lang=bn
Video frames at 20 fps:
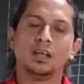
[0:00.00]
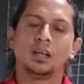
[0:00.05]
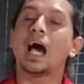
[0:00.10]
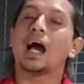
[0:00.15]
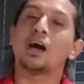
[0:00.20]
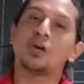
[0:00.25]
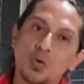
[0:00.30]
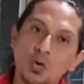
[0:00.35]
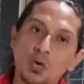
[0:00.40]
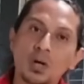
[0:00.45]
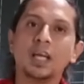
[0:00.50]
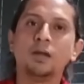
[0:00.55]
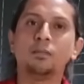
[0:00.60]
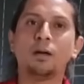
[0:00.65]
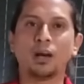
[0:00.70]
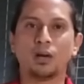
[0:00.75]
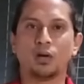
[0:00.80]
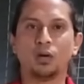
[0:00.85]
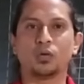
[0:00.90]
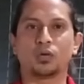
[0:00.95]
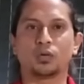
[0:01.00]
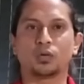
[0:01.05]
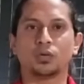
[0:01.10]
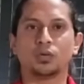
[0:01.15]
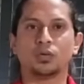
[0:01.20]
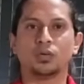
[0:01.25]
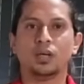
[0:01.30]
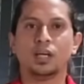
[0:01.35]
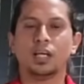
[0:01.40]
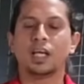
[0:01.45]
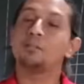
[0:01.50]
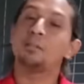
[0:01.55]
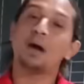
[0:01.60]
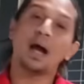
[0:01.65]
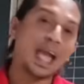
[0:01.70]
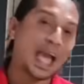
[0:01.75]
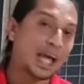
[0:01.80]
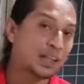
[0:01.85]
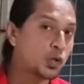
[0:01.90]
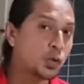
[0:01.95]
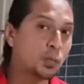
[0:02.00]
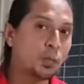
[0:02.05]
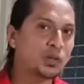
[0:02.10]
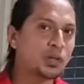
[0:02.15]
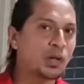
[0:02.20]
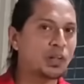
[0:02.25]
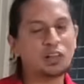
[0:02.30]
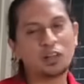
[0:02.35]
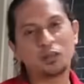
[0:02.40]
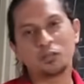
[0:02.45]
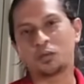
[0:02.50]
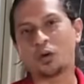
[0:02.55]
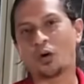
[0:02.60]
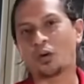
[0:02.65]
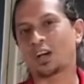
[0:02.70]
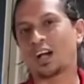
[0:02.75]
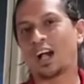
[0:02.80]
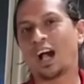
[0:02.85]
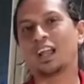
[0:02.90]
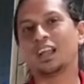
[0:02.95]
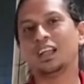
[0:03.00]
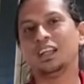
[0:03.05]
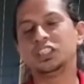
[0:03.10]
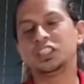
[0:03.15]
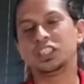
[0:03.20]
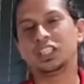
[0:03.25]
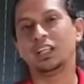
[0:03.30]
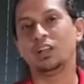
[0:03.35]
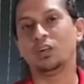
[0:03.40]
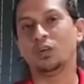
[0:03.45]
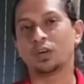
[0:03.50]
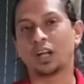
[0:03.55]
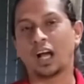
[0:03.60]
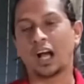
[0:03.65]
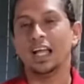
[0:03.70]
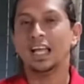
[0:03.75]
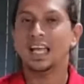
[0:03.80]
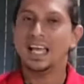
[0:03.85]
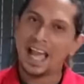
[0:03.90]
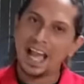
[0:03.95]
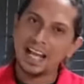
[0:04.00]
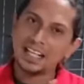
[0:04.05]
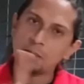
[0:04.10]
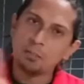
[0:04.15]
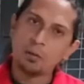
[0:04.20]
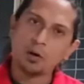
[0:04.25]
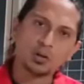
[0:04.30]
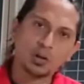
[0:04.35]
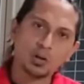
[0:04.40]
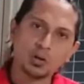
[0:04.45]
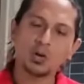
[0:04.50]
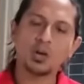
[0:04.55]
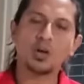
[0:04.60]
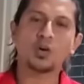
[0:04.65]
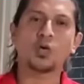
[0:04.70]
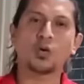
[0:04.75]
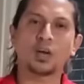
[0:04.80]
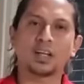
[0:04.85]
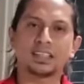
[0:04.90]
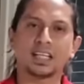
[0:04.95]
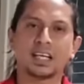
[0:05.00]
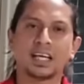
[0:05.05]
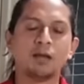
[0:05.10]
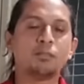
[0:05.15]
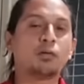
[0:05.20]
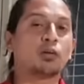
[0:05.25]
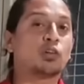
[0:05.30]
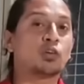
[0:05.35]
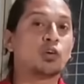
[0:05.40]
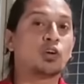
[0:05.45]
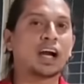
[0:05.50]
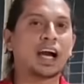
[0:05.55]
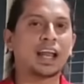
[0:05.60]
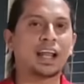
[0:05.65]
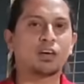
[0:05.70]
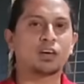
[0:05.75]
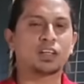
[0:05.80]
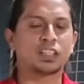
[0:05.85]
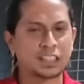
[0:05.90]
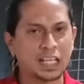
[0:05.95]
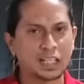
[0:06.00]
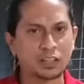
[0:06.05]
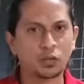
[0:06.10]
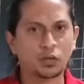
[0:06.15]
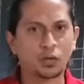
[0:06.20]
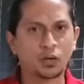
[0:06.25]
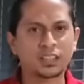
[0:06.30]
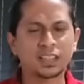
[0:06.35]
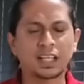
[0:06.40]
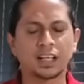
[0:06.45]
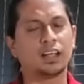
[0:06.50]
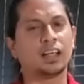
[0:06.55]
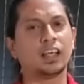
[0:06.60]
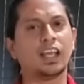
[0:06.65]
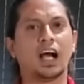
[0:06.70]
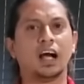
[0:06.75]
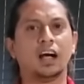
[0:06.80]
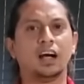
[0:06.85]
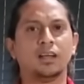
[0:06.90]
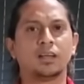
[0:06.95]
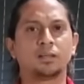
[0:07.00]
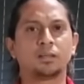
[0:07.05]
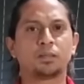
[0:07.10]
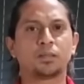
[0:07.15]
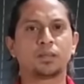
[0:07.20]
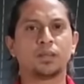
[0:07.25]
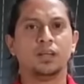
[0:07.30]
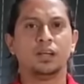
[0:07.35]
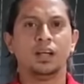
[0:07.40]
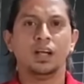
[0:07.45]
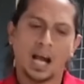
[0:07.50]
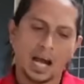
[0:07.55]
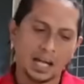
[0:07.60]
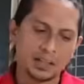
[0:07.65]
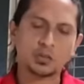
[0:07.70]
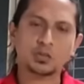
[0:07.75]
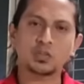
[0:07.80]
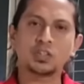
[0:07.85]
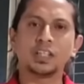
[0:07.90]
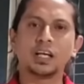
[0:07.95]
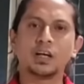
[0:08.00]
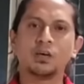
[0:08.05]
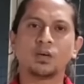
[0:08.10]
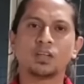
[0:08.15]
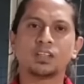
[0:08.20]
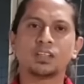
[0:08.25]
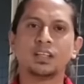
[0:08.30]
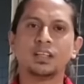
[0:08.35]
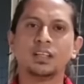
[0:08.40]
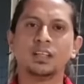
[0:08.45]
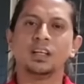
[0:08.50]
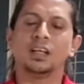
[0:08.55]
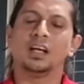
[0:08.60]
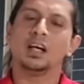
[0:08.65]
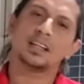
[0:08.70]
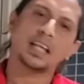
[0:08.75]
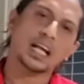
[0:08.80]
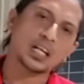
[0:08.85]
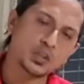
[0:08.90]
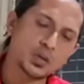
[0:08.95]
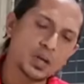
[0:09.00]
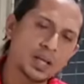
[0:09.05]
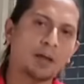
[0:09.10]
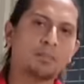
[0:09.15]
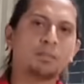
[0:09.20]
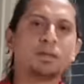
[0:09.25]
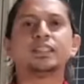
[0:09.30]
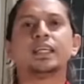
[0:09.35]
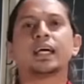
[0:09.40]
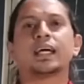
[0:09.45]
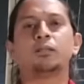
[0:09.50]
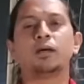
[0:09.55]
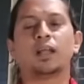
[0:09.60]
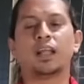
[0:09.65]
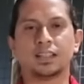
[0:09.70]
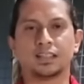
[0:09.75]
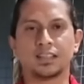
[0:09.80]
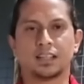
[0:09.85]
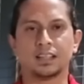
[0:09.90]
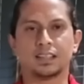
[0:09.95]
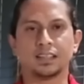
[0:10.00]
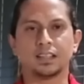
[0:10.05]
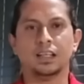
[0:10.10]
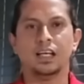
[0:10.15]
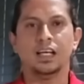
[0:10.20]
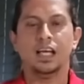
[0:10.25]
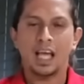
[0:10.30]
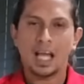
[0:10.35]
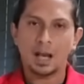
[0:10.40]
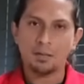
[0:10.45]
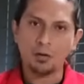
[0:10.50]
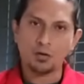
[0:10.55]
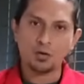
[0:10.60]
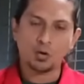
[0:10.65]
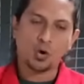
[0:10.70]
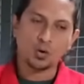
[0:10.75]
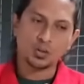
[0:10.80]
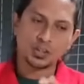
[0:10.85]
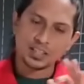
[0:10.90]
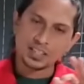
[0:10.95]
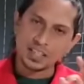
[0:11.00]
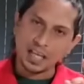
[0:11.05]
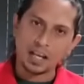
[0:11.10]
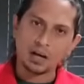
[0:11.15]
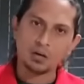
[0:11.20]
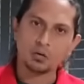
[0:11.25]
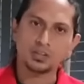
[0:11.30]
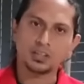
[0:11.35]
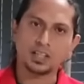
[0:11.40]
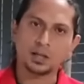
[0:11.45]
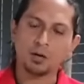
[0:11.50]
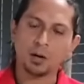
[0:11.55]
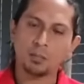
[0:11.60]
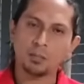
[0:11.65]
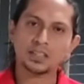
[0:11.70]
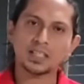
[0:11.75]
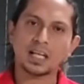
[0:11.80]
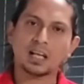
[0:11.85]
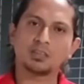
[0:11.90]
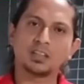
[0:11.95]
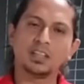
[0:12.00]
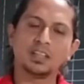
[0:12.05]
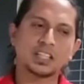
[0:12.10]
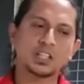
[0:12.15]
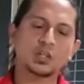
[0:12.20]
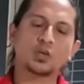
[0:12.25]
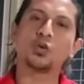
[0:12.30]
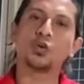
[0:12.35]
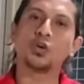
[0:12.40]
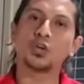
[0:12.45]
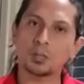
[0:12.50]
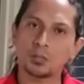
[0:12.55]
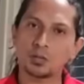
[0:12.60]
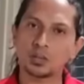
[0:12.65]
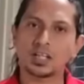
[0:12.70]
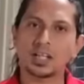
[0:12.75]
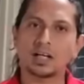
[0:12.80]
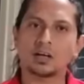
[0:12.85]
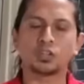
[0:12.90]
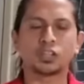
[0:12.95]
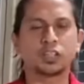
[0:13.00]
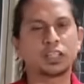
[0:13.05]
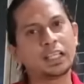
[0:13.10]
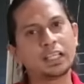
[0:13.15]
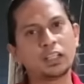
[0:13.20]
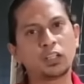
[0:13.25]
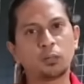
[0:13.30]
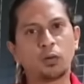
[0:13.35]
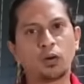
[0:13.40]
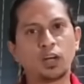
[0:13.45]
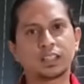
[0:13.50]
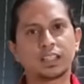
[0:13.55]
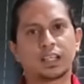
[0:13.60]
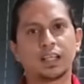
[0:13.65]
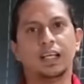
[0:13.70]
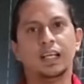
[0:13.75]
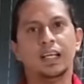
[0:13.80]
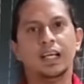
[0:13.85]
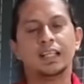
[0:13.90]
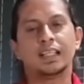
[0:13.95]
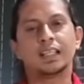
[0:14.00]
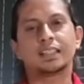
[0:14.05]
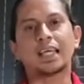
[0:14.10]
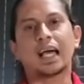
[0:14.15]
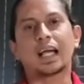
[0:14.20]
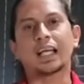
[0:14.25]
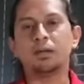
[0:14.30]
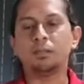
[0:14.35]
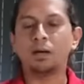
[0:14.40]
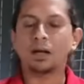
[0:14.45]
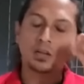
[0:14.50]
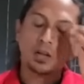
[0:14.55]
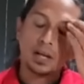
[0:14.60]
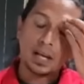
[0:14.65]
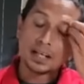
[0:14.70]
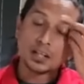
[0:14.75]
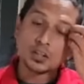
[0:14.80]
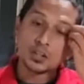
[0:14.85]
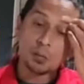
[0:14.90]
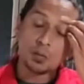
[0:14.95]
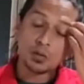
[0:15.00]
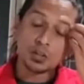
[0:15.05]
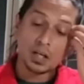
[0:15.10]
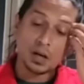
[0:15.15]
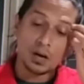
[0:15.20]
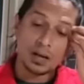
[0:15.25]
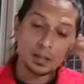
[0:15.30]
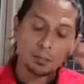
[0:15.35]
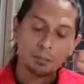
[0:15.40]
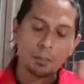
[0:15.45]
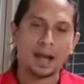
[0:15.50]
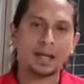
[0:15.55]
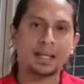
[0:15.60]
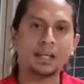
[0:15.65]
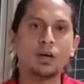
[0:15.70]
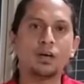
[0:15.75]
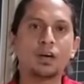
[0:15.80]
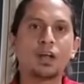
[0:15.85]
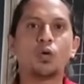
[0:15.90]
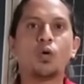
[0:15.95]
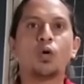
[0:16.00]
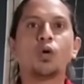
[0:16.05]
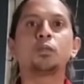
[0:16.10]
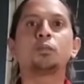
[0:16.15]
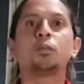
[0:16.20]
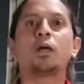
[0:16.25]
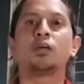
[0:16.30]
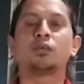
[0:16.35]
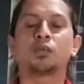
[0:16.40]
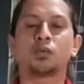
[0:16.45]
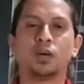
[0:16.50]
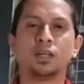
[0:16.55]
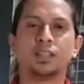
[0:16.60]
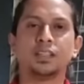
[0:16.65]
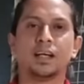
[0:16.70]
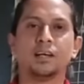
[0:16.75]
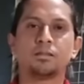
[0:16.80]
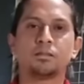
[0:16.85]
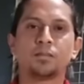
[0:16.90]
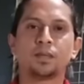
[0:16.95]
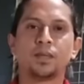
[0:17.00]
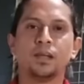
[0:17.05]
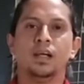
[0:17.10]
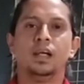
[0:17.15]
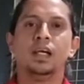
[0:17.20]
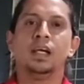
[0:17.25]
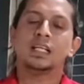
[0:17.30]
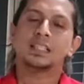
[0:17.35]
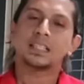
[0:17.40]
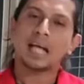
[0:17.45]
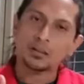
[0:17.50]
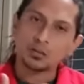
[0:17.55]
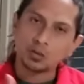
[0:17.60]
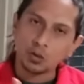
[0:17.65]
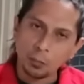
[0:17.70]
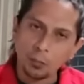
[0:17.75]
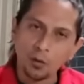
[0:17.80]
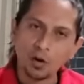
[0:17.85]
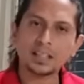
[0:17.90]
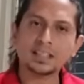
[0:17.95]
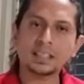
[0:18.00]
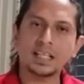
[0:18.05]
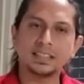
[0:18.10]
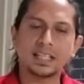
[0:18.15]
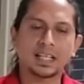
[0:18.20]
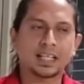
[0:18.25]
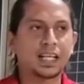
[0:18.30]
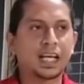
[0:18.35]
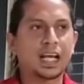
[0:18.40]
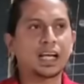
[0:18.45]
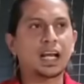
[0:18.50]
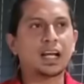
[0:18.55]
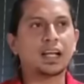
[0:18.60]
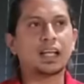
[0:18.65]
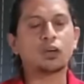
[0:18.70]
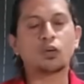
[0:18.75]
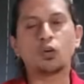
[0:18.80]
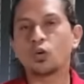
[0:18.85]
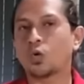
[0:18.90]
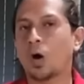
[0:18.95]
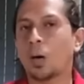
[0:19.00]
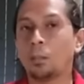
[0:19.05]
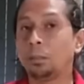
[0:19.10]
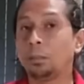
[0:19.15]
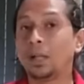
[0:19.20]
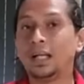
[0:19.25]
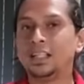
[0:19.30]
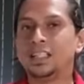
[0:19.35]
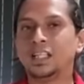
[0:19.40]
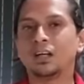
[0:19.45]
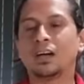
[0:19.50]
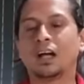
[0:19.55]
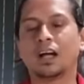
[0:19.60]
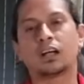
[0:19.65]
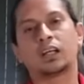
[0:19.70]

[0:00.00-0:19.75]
না করলেই ভালো হতো কিংবা এত বদল দরকার ছিল না এই যে বদলগুলো করেছে এই বদলগুলো কারা করেছে শান্ত করেছেন না হাতুরু সিংহে করেছেন তার সঙ্গে ক্যাপ্টেন সাকিব আল হাসান আছেন এবং কোচ সালাউদ্দিন মোহাম্মদ সালাউদ্দিন দেশের অন্যতম সেরা কোচ তিনি কিন্তু বলেছেন যে সাকিবের দলে একটা সমস্যা হয় যে ব্যাটিং অর্ডার ওলট পালট হয়ে যায় শান্ত বলেছেন যে ক্রিকেটারদের কোনো কমপ্লেন ছিল না